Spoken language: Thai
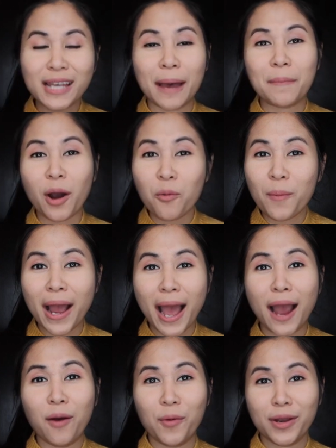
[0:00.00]
จับเอามา
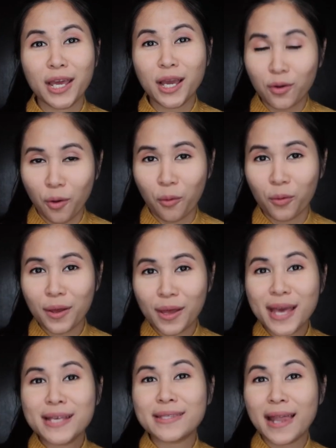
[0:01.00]
ขังไว้ในกรง
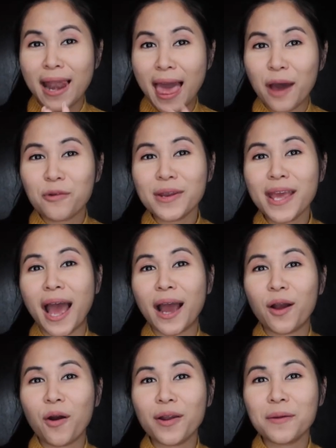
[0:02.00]
เสร็จแล้วเนี่ย
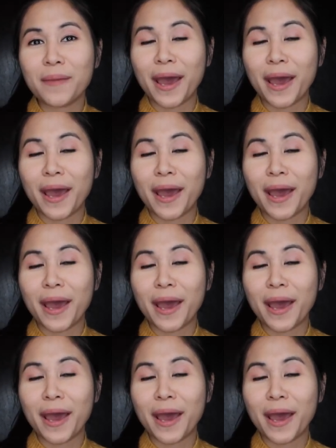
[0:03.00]
ก็ทำ